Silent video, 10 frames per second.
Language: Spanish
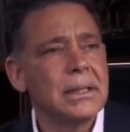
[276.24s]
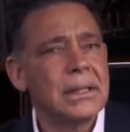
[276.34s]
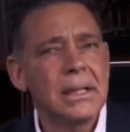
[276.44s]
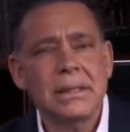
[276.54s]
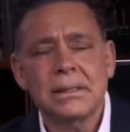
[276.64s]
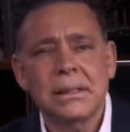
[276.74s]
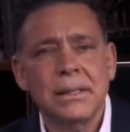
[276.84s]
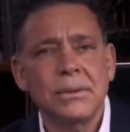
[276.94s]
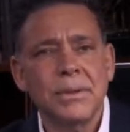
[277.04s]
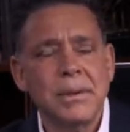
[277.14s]
Y en ese
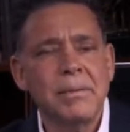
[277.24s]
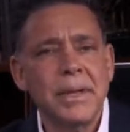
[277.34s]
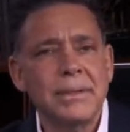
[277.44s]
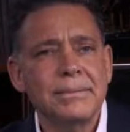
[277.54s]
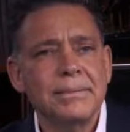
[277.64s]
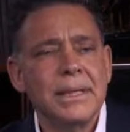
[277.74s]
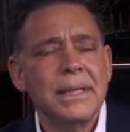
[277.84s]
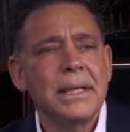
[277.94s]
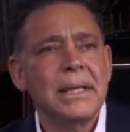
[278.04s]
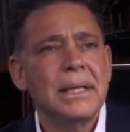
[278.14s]
sentido también,
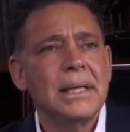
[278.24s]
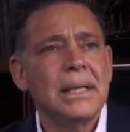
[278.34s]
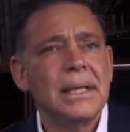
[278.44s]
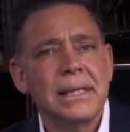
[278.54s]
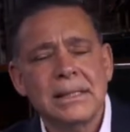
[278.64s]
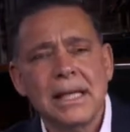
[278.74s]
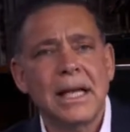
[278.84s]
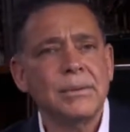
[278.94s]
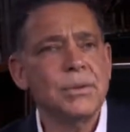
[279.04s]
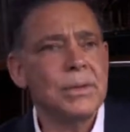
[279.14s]
en ese
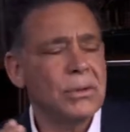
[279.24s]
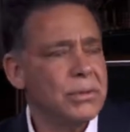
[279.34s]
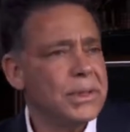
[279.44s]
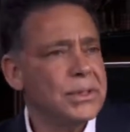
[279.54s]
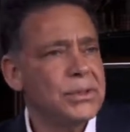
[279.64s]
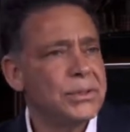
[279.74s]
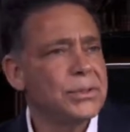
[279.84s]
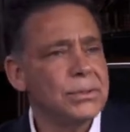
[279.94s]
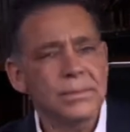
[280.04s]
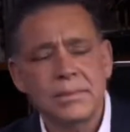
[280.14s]
lapso del
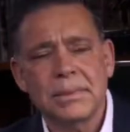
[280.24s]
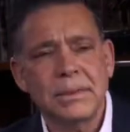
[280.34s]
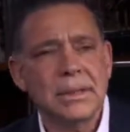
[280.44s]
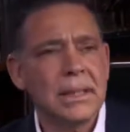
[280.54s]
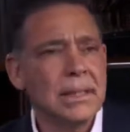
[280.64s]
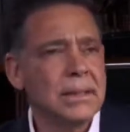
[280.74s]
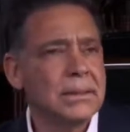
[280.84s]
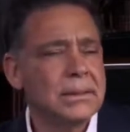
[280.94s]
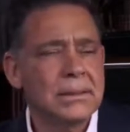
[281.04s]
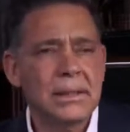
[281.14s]
2018
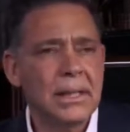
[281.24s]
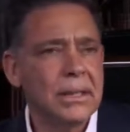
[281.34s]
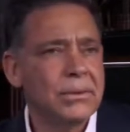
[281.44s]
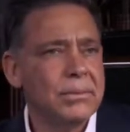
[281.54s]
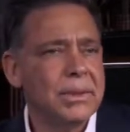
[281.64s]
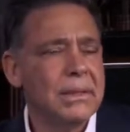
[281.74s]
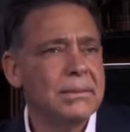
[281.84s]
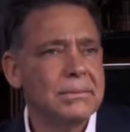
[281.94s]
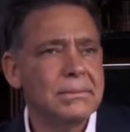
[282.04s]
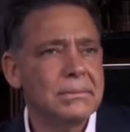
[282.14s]
ah, al
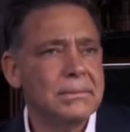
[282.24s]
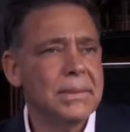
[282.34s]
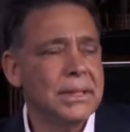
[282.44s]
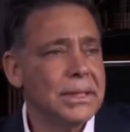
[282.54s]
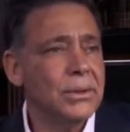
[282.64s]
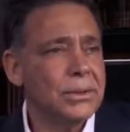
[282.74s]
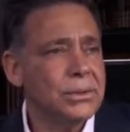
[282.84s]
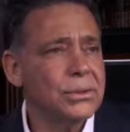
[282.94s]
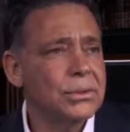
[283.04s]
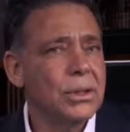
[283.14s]

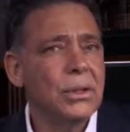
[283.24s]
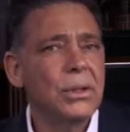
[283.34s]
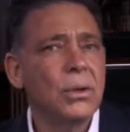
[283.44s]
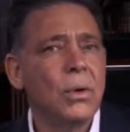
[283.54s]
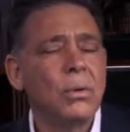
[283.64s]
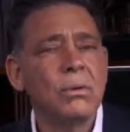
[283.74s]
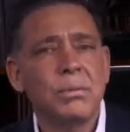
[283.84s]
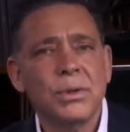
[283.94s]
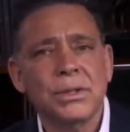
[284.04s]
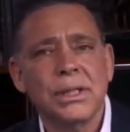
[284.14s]
2022, hubo un
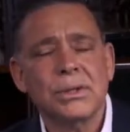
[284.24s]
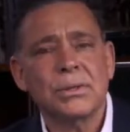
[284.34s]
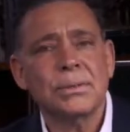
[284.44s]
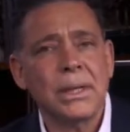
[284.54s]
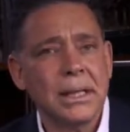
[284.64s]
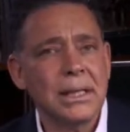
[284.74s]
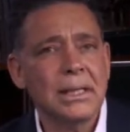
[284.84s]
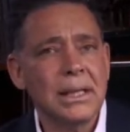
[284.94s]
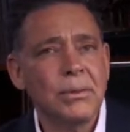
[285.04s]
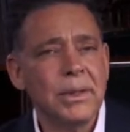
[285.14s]
proceso aquí
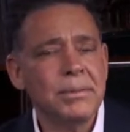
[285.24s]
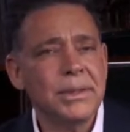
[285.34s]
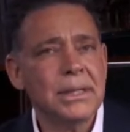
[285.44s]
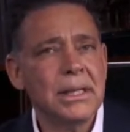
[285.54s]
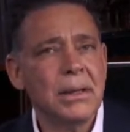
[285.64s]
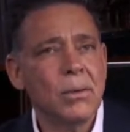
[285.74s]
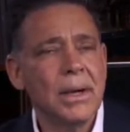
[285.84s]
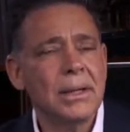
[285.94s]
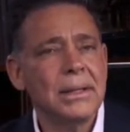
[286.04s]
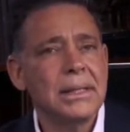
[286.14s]
en Tamaulipas en el
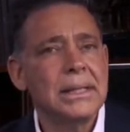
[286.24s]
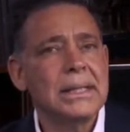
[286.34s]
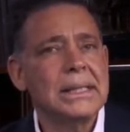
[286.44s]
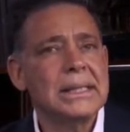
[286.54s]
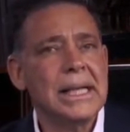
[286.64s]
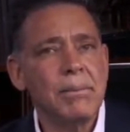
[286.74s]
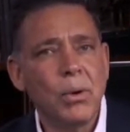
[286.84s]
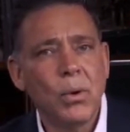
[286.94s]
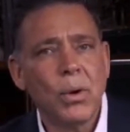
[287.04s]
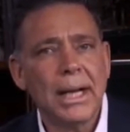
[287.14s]
cual se
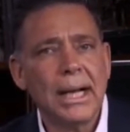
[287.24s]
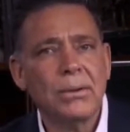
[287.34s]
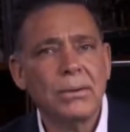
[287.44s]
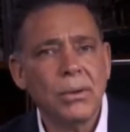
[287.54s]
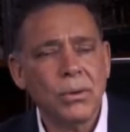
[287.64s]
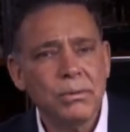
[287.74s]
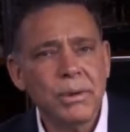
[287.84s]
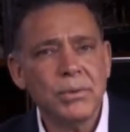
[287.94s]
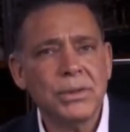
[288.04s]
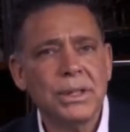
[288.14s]
involucraron los
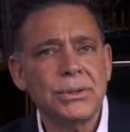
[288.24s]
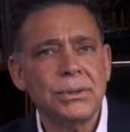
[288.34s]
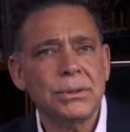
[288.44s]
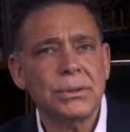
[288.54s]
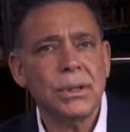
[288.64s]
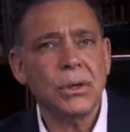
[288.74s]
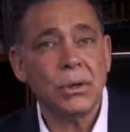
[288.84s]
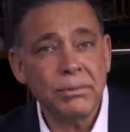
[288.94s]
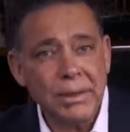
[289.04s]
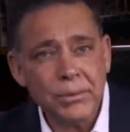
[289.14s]
mismos hechos,
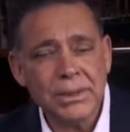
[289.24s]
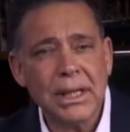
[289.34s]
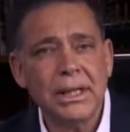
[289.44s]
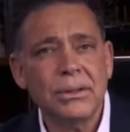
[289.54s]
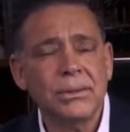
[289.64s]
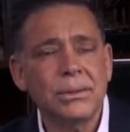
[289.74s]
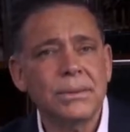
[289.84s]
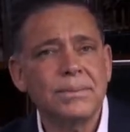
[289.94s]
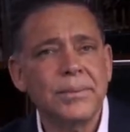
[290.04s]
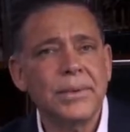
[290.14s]
los mismos delitos